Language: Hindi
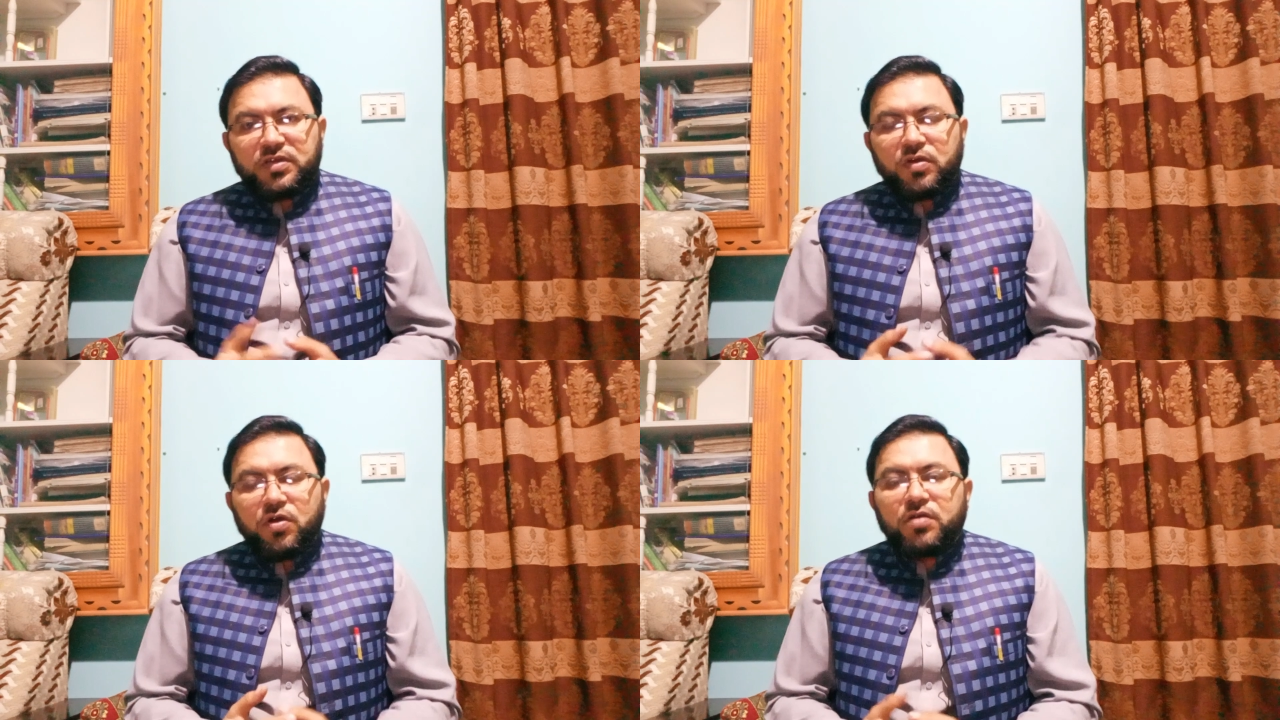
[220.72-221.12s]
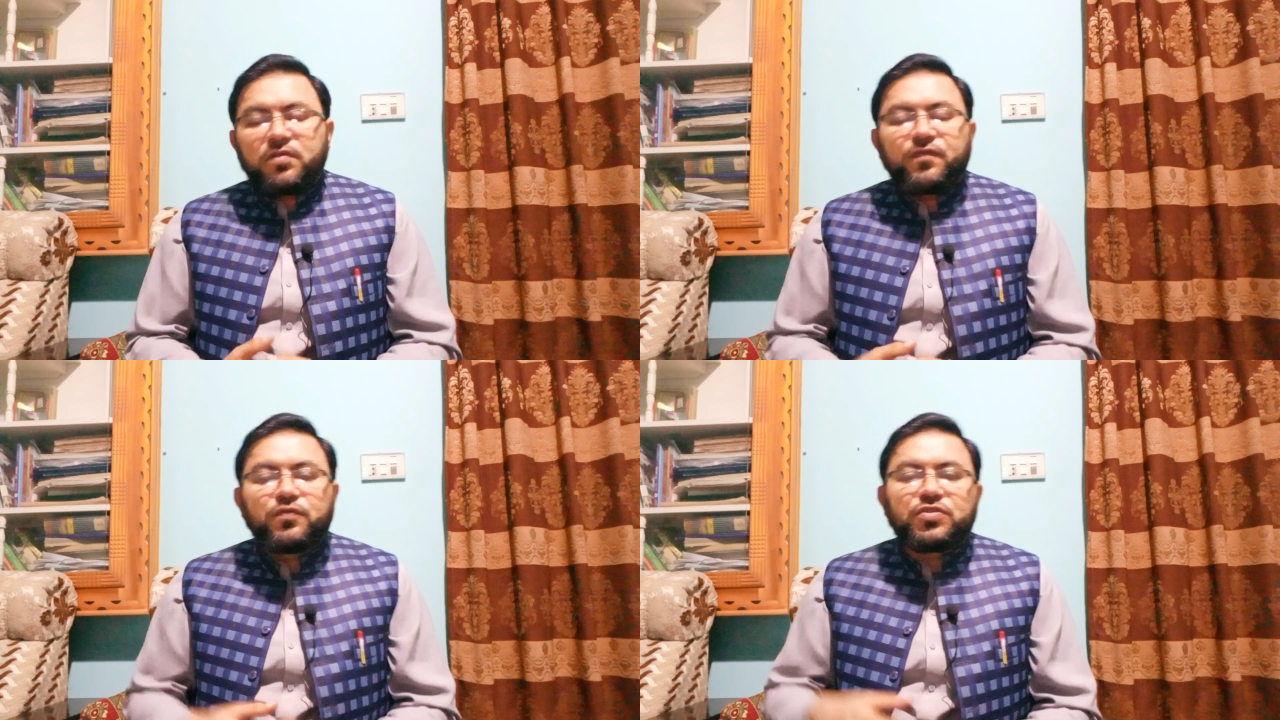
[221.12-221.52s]
और
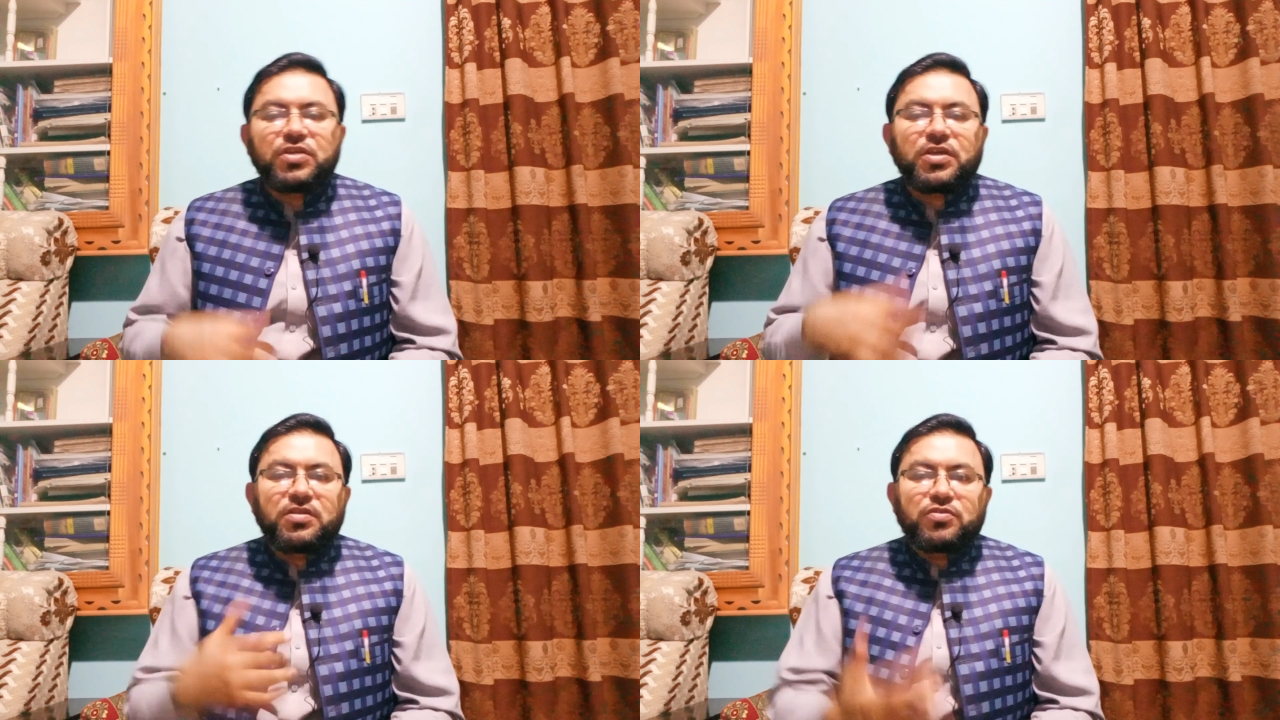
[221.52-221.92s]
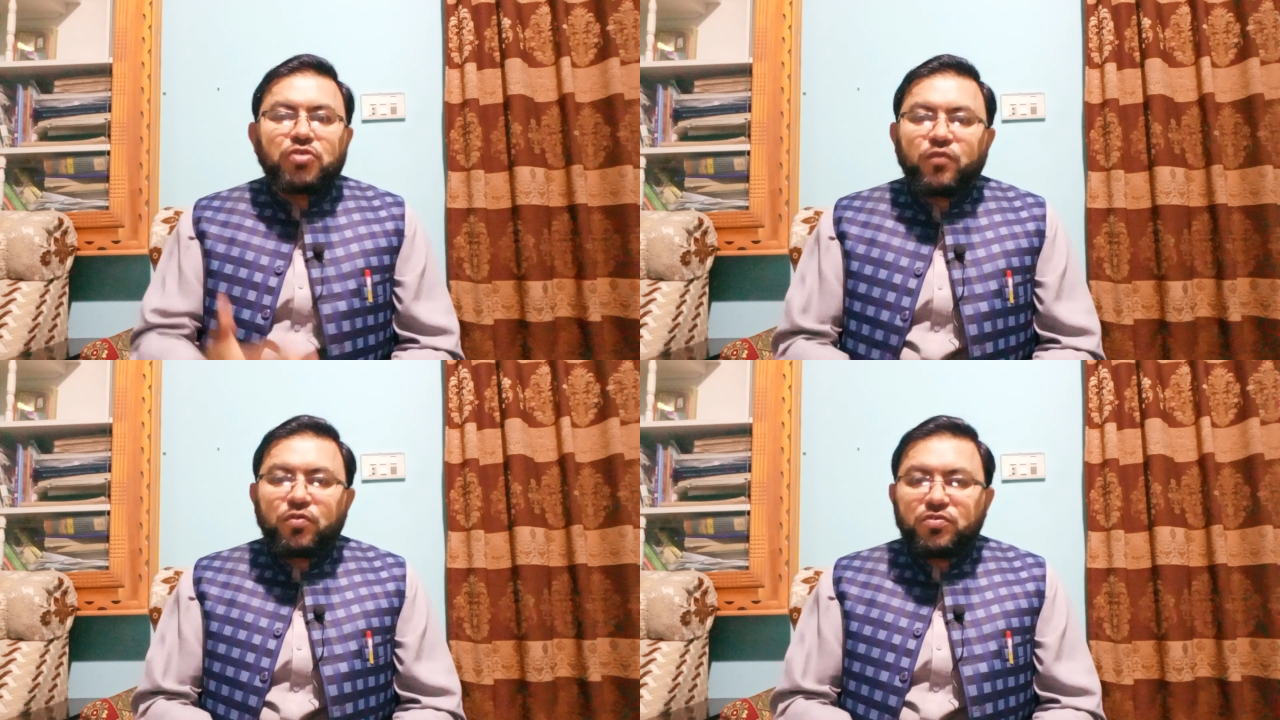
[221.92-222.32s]
फ्यूचर के अंदर जो
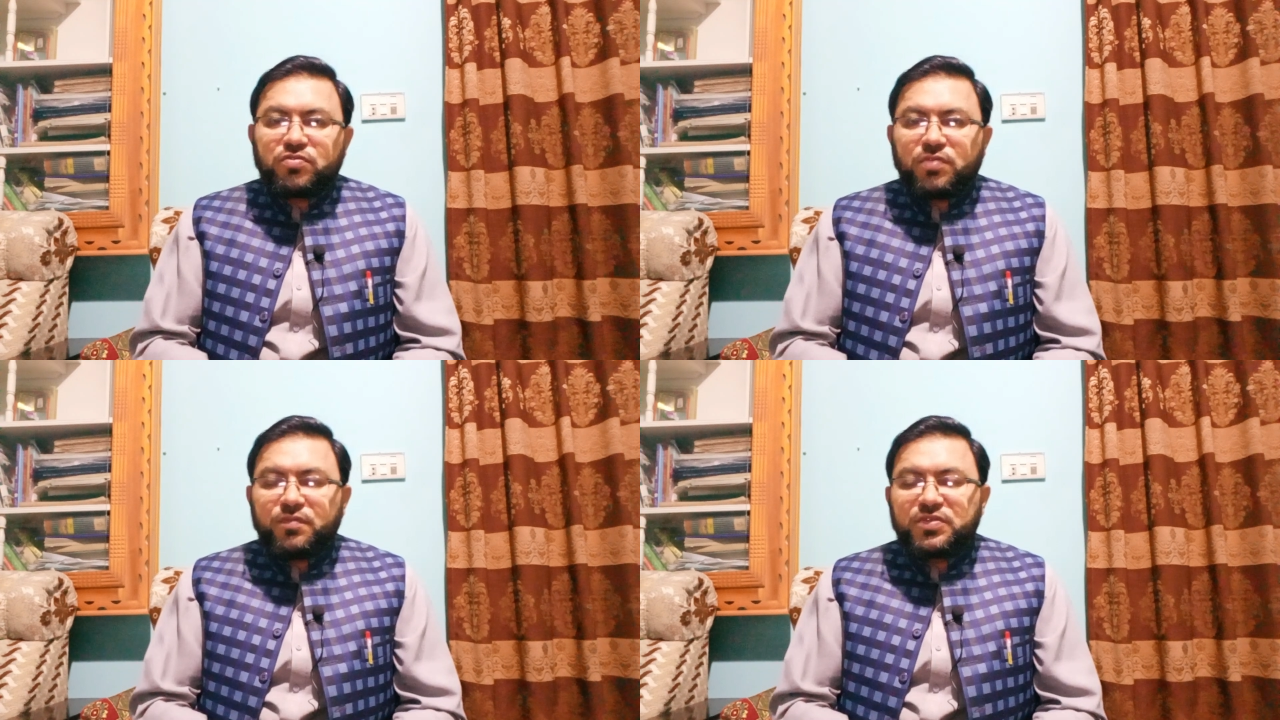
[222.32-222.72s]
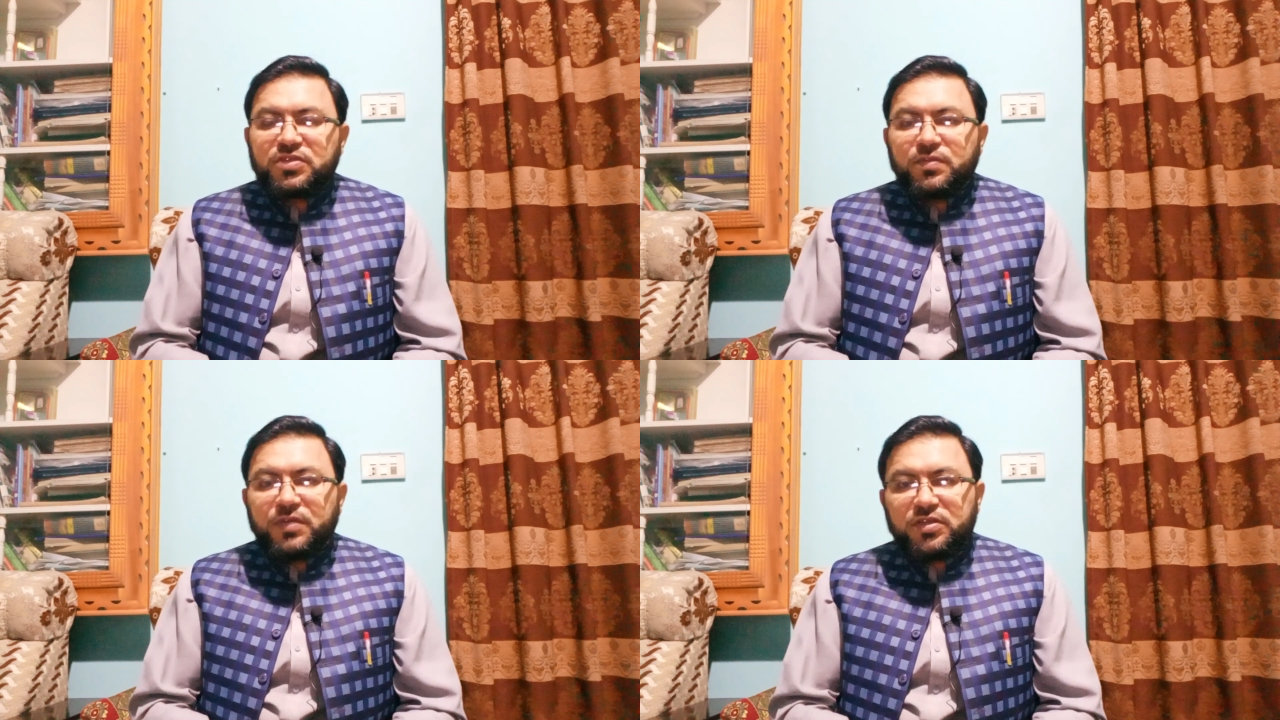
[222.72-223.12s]
है वो उसमें
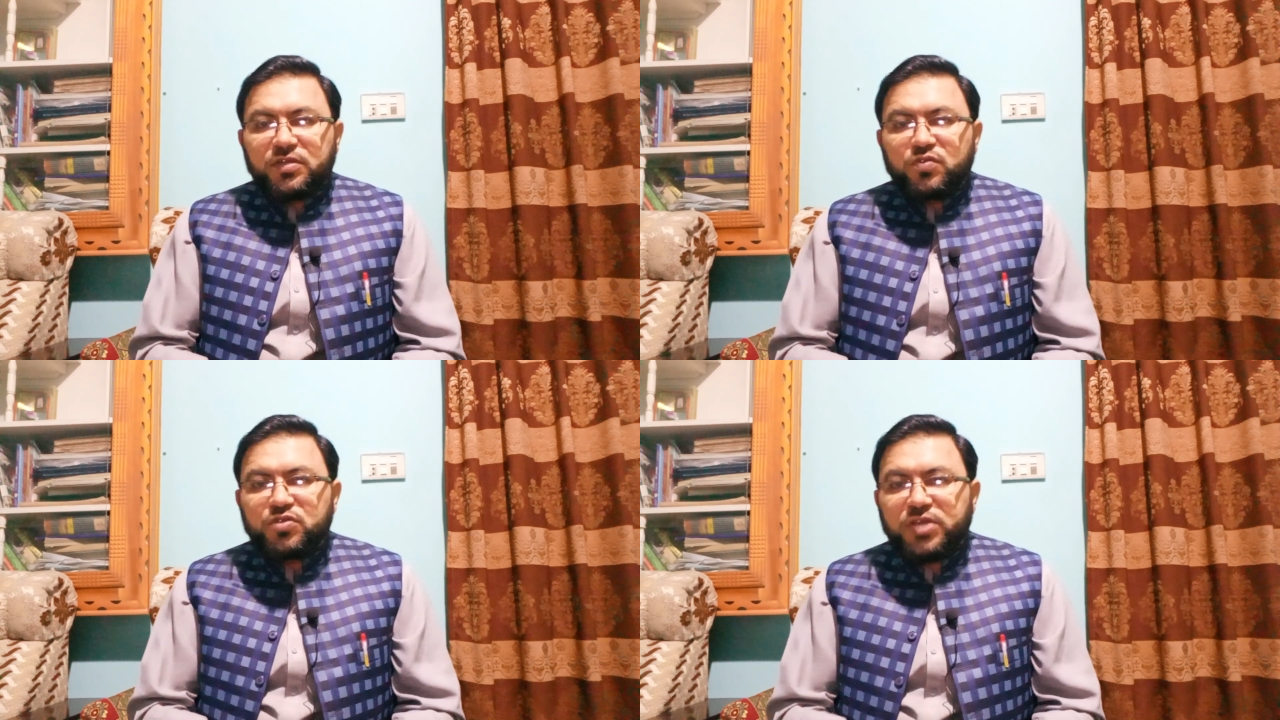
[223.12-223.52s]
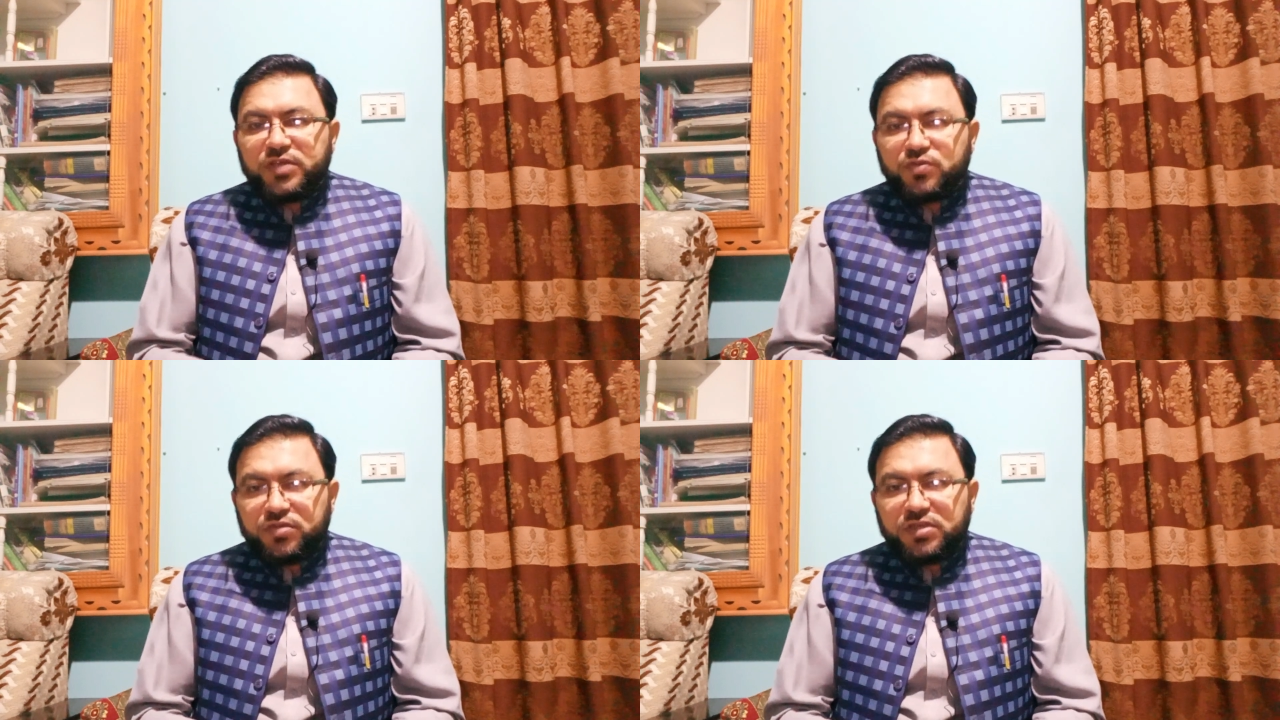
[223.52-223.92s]
मज़ीद बेहतरी की
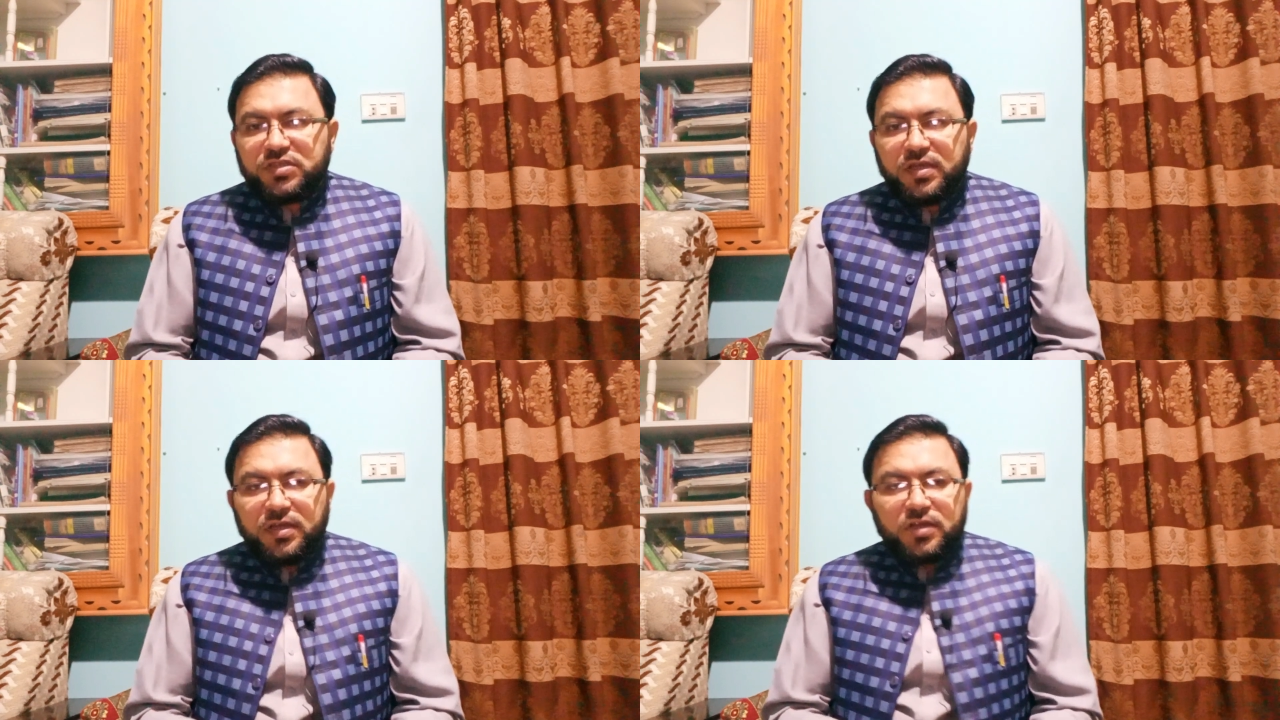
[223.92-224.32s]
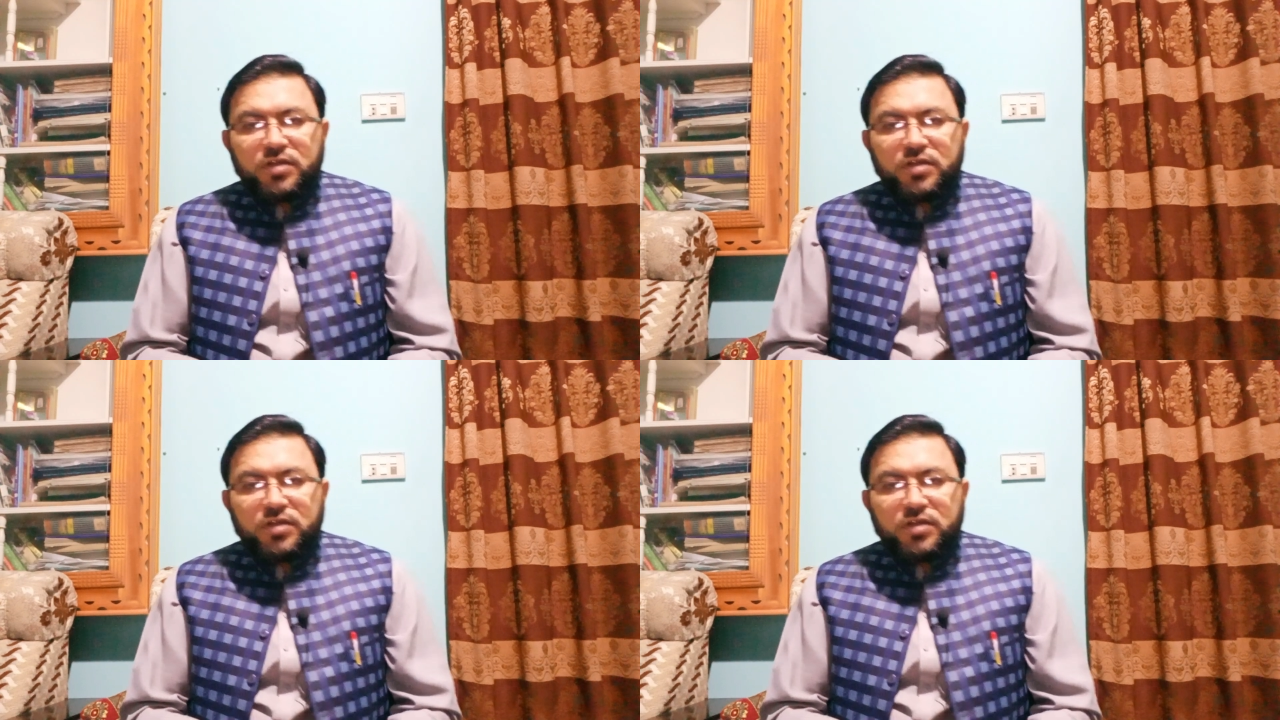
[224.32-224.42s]
गुंजाइश हो जाती है